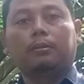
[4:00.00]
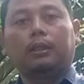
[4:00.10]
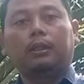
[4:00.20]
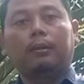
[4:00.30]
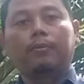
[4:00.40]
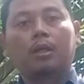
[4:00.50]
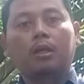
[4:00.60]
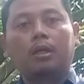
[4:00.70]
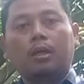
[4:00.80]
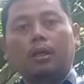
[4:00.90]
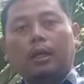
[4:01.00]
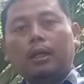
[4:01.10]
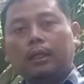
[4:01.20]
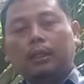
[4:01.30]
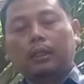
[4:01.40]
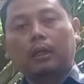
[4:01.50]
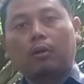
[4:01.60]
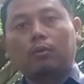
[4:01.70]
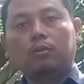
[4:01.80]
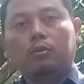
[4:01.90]
asbleton karena kita
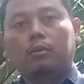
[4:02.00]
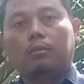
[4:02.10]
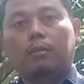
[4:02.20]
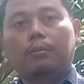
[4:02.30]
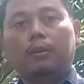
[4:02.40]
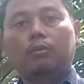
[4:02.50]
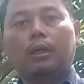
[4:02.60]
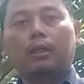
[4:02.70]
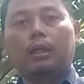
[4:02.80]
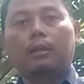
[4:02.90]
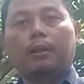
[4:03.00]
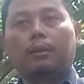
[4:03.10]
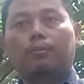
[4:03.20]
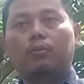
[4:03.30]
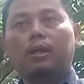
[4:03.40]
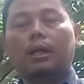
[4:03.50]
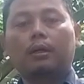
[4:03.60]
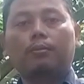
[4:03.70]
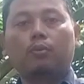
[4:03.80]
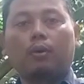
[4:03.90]
tahu pembentukan daripada bunga
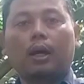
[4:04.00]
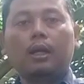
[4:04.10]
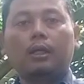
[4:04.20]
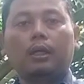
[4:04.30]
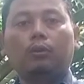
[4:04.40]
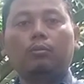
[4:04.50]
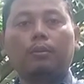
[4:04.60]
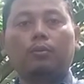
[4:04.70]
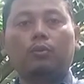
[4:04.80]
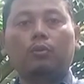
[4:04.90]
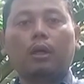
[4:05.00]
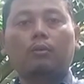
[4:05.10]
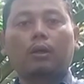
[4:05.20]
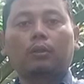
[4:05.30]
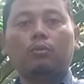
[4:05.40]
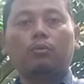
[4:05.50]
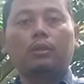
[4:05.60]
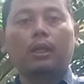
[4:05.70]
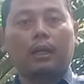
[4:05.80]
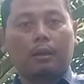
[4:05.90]
ke buah itu membutuhkan
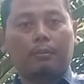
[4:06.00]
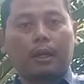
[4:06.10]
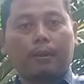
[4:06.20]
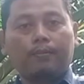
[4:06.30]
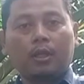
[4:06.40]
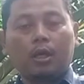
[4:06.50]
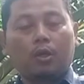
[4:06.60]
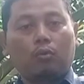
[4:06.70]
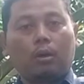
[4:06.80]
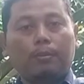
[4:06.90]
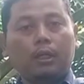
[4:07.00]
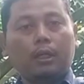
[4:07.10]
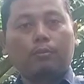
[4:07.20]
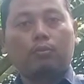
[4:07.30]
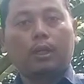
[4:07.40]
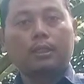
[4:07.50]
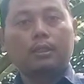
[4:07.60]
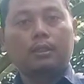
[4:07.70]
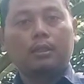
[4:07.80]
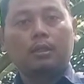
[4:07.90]
waktu yang lama, kurang lebih 6 bulan
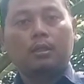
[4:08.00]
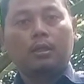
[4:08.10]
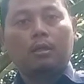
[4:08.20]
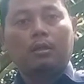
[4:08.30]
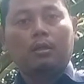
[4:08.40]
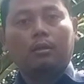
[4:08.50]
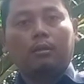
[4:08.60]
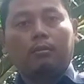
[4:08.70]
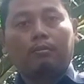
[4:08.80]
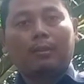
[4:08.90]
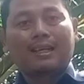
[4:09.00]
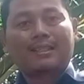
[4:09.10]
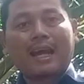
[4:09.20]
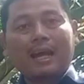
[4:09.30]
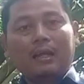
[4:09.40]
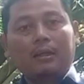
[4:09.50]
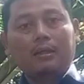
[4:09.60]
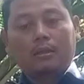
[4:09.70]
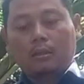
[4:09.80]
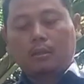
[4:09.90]
masa
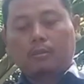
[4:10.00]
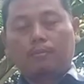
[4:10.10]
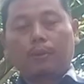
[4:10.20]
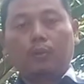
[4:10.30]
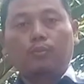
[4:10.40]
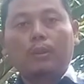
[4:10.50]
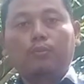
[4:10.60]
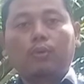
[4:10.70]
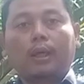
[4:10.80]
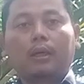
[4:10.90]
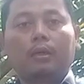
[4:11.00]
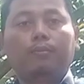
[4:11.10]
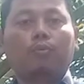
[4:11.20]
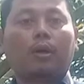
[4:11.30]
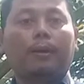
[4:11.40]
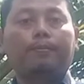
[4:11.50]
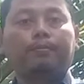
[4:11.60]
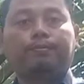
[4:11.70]
pertumbuhan bunga ke buah.